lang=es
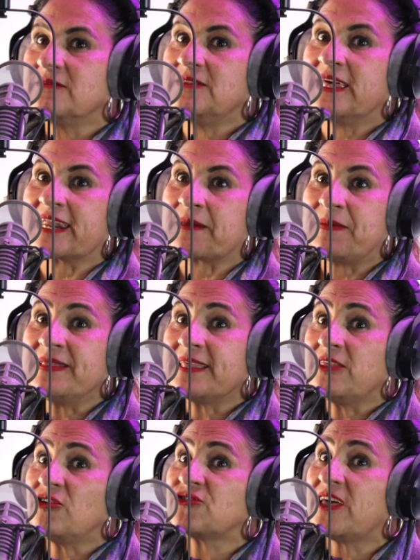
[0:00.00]
de
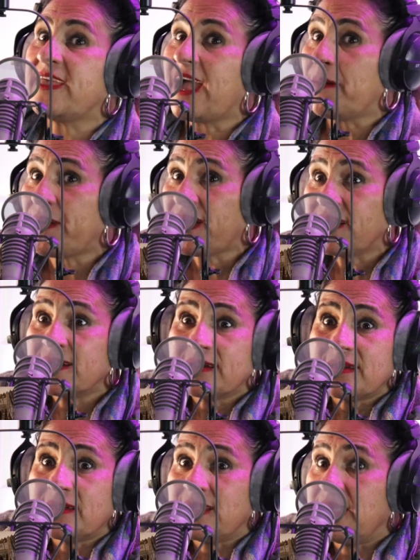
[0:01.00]
repente Dios te llama
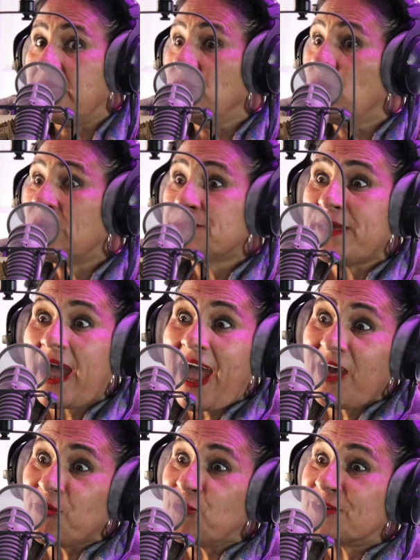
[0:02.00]
y no has
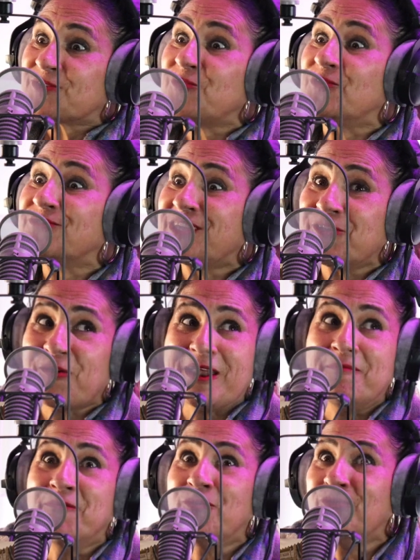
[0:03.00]
viajado, no has conocido
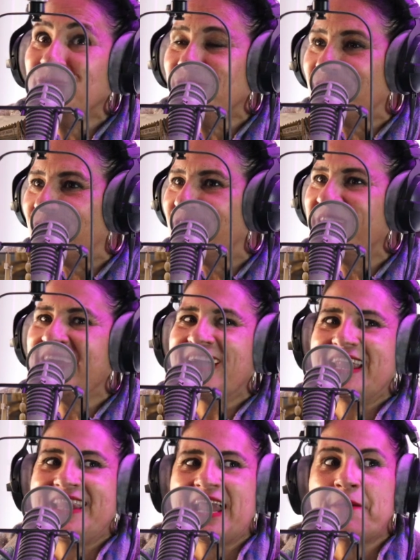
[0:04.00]
el mundo,
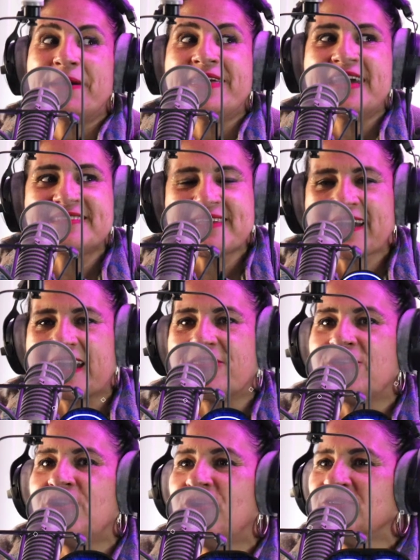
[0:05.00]
las bellezas que
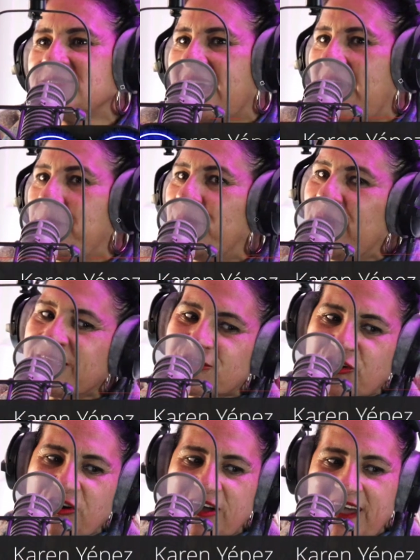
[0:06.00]
Dios ha
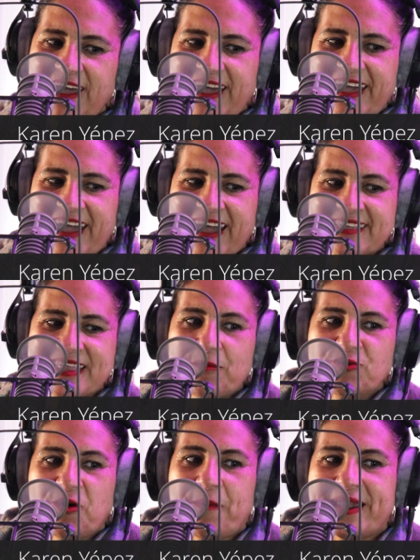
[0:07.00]
puesto en este
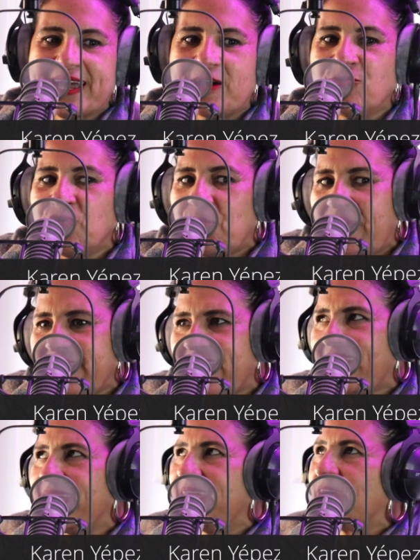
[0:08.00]
mundo para que uno
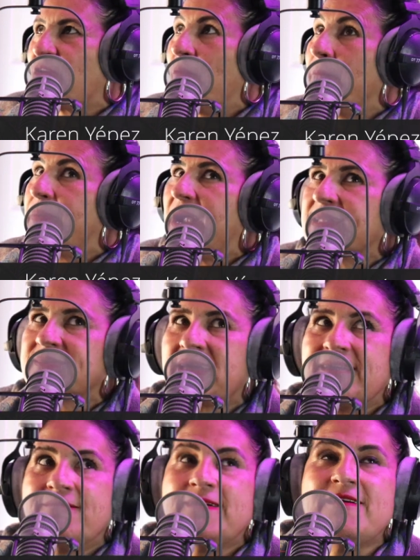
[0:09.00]
vaya y comparta
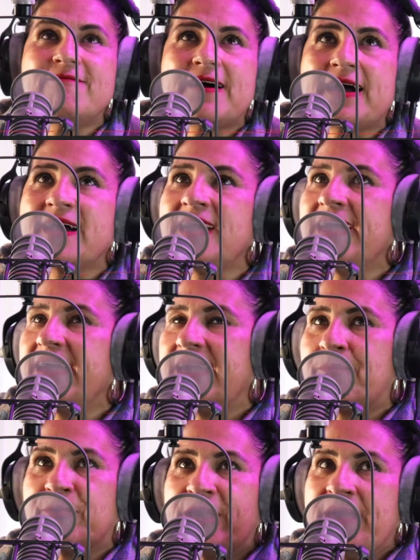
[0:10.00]
y viva,
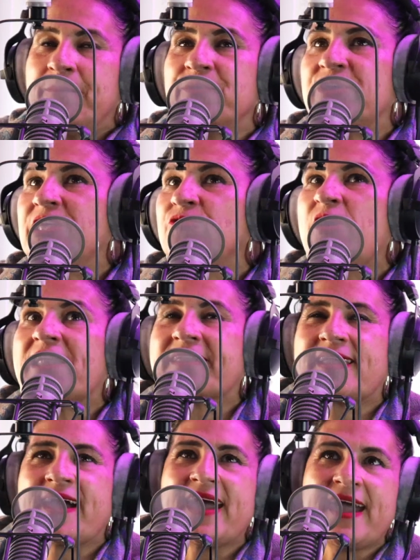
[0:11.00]
eh, por ejemplo, yendo a
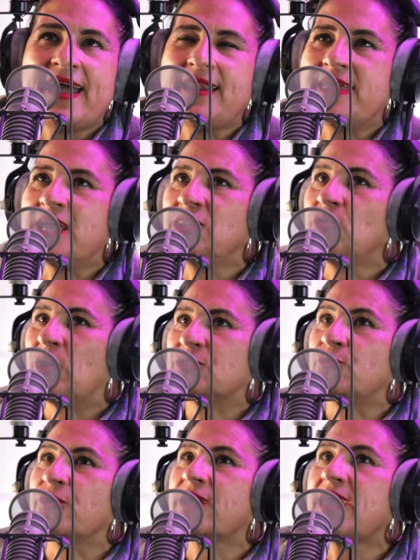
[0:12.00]
Israel, yendo a
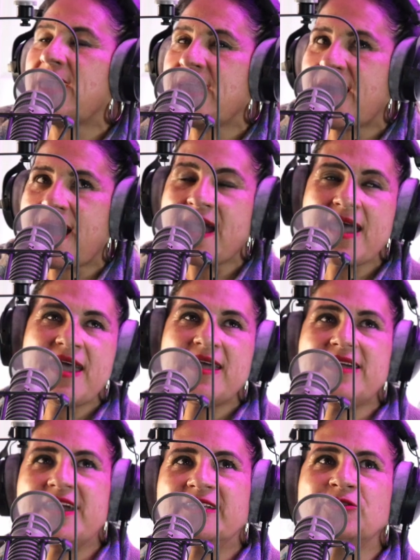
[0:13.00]
Turquía,
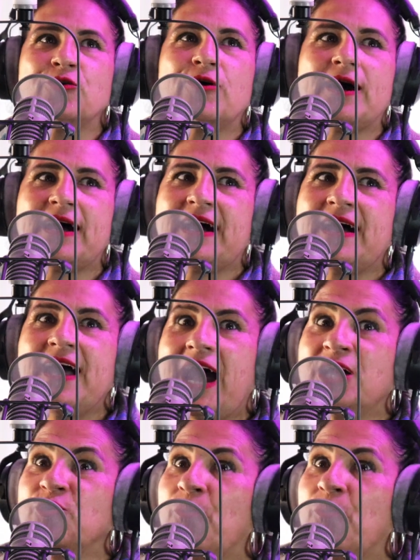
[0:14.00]
yendo a, a